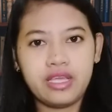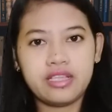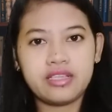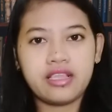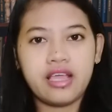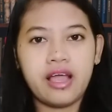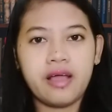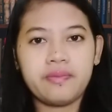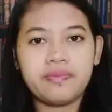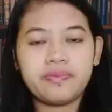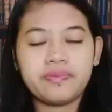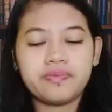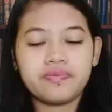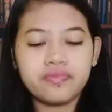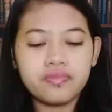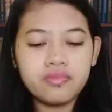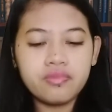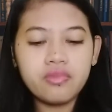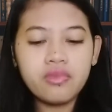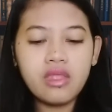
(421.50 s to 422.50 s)
kita.
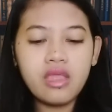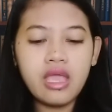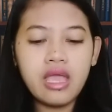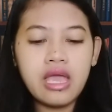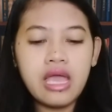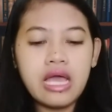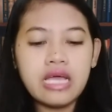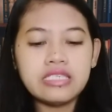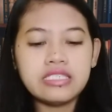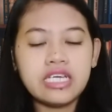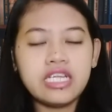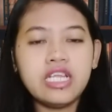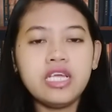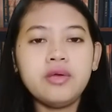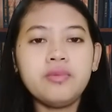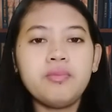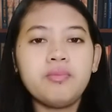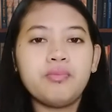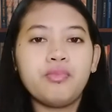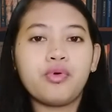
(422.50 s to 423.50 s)

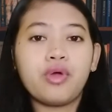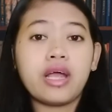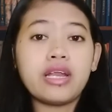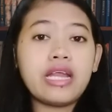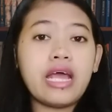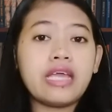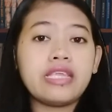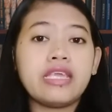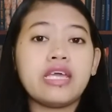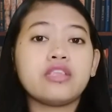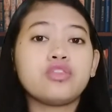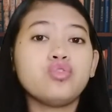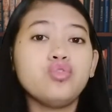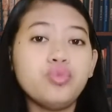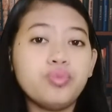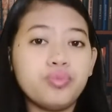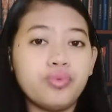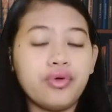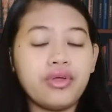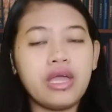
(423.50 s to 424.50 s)
Jadi, bukan hanya
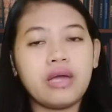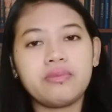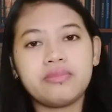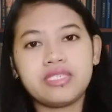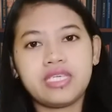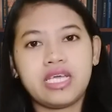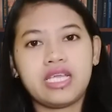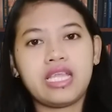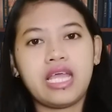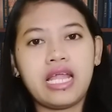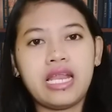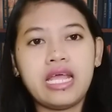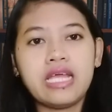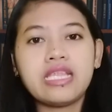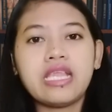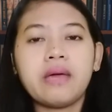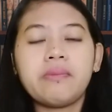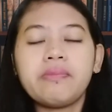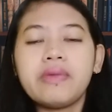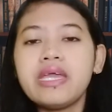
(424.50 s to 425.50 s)
tubuh yang bisa kita
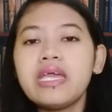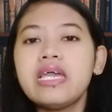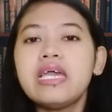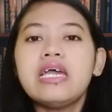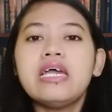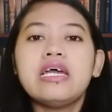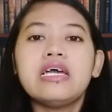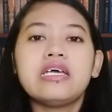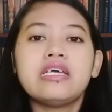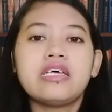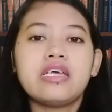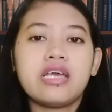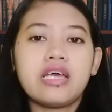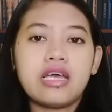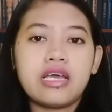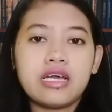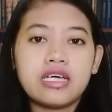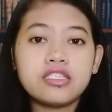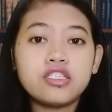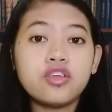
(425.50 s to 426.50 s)
lihat tapi
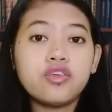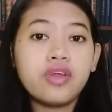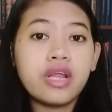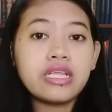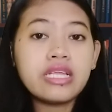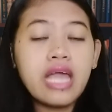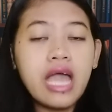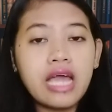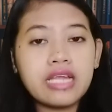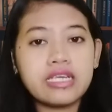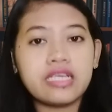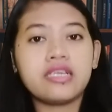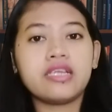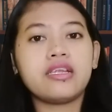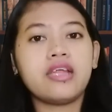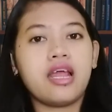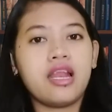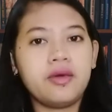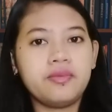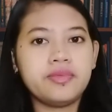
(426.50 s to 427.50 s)
keseluruhan yang ada di
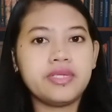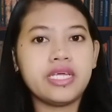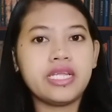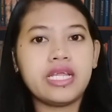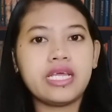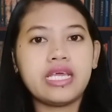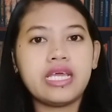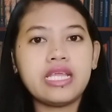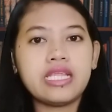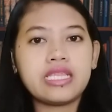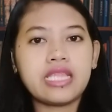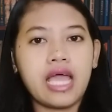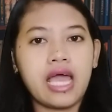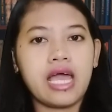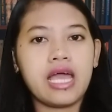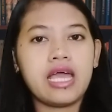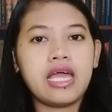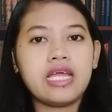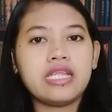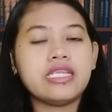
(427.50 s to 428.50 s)
dalam diri kita
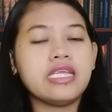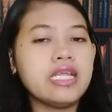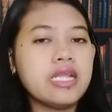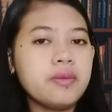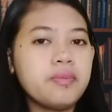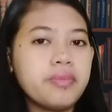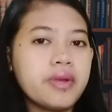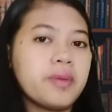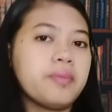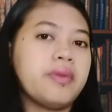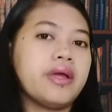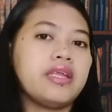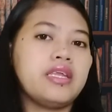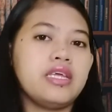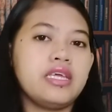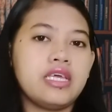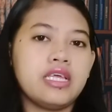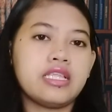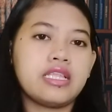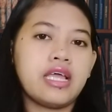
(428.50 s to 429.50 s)
diri
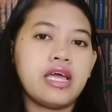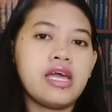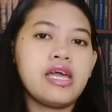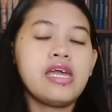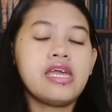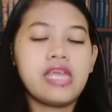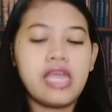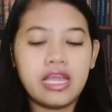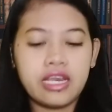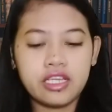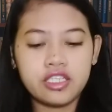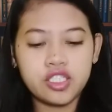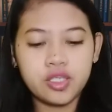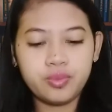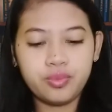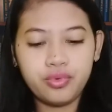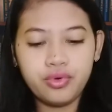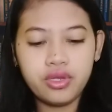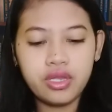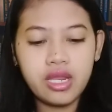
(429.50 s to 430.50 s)
pribadi kita yang
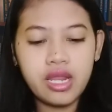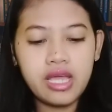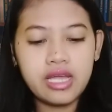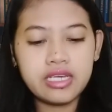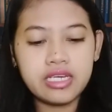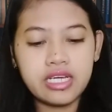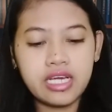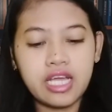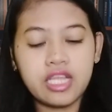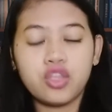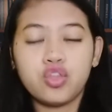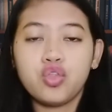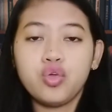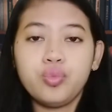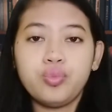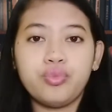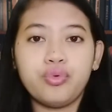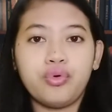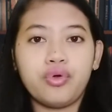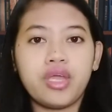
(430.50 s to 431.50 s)
disebut dengan
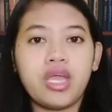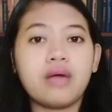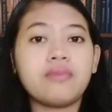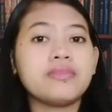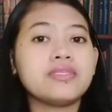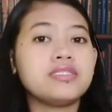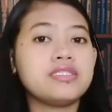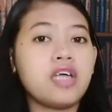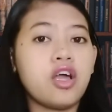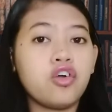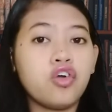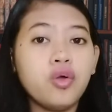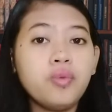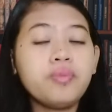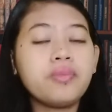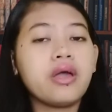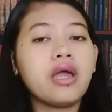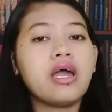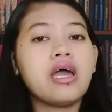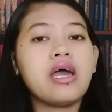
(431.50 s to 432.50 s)
tubuh yang mencakup
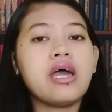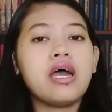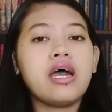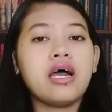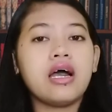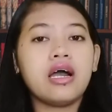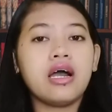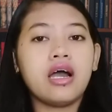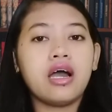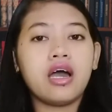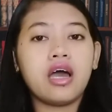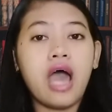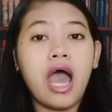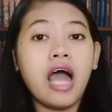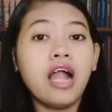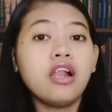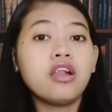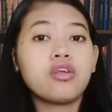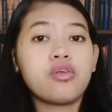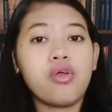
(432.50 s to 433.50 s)
e,
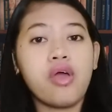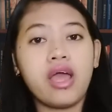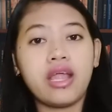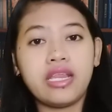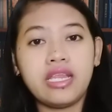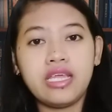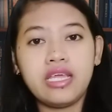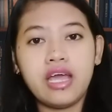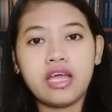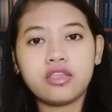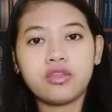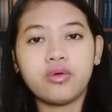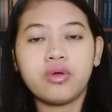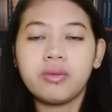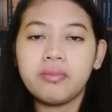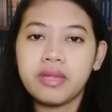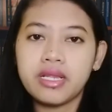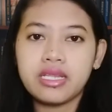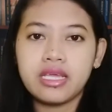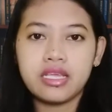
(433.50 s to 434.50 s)
hal rohani atau
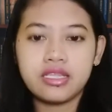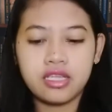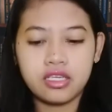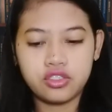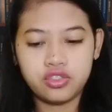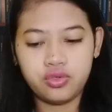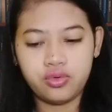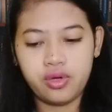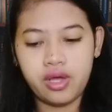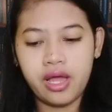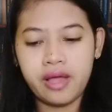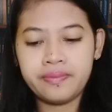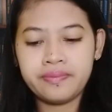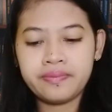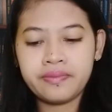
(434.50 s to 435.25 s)
iman kita juga.